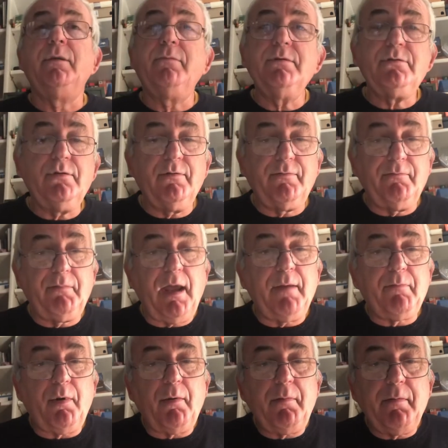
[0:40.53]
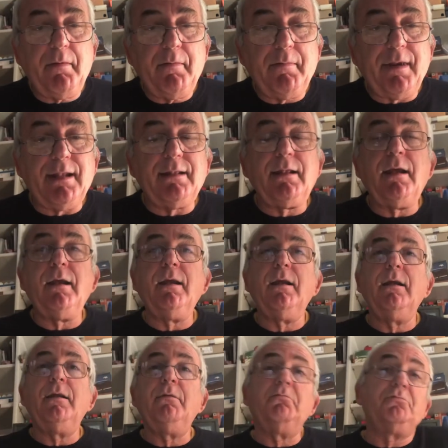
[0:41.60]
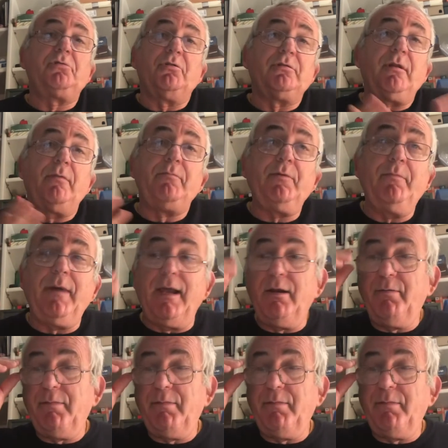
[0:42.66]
Questo è probabilmente, non so se è il più bello,